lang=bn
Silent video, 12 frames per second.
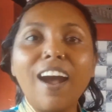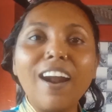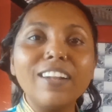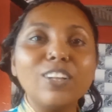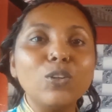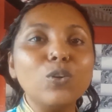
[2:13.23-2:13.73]

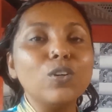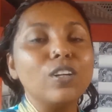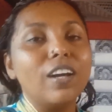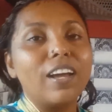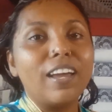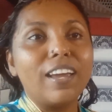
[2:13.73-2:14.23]
আর তো
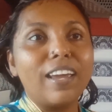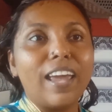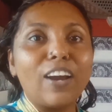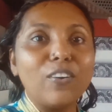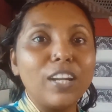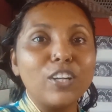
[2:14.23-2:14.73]
হ্যাঁ
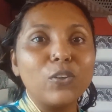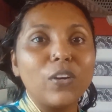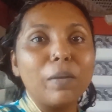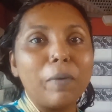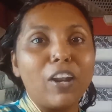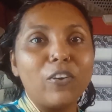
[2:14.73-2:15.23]
এখন
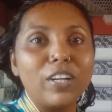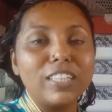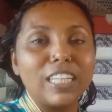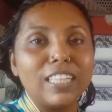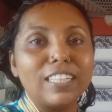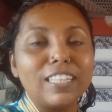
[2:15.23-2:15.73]
একটুখানি ভালো করে
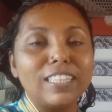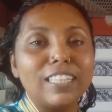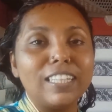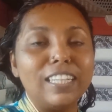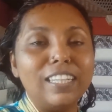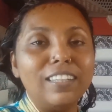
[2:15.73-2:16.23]
সেজে টেজে
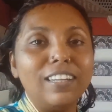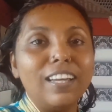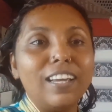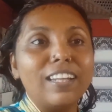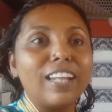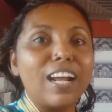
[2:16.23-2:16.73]
নিই
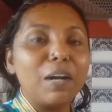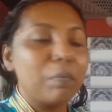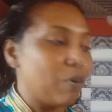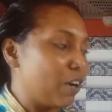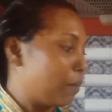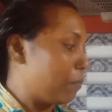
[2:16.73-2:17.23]

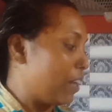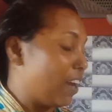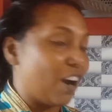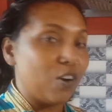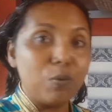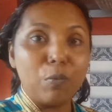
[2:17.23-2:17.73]
তারপরে মেয়ে
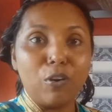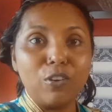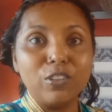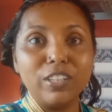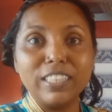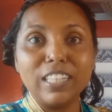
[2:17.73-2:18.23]
আরও বড়
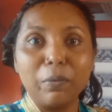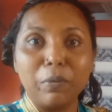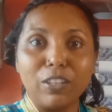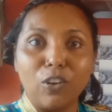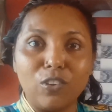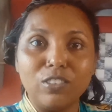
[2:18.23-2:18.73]
হয়ে যাবে
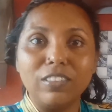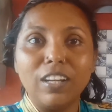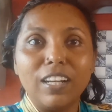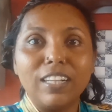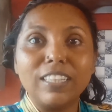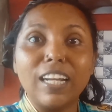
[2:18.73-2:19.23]
তখন
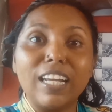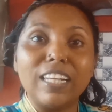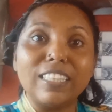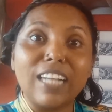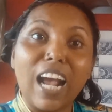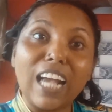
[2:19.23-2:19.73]
হ্যাঁ
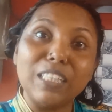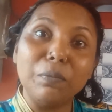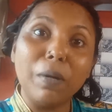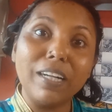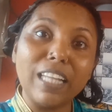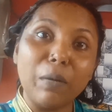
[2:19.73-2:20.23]

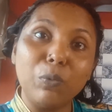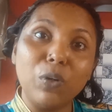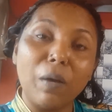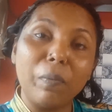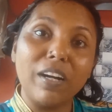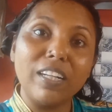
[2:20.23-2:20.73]
সাজবার তেমন
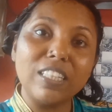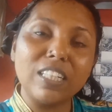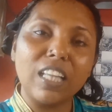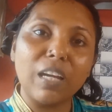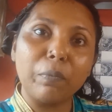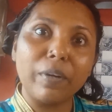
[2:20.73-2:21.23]
আমার
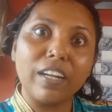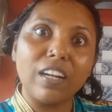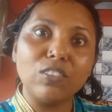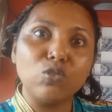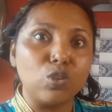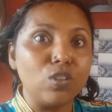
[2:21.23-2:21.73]
ইচ্ছা থাকবে
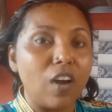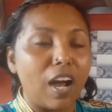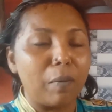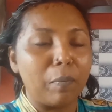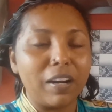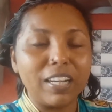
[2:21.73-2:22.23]
না যদিও
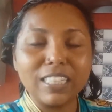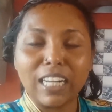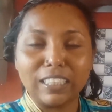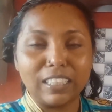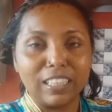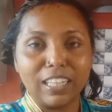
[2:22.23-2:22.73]
আমাকে
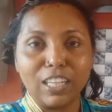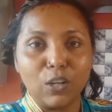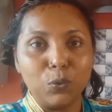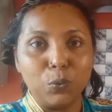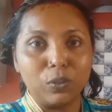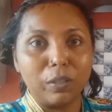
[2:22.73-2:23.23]
সাজা থেকে কেউ
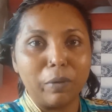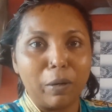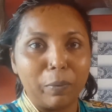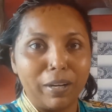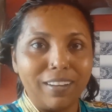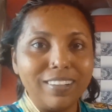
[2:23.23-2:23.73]
ঢুকতে
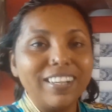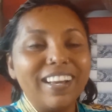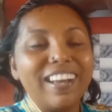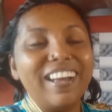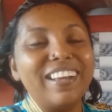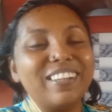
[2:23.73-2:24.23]
পারবে না
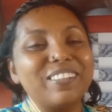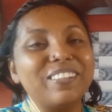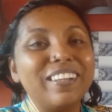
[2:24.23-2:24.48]
হ্যাঁ,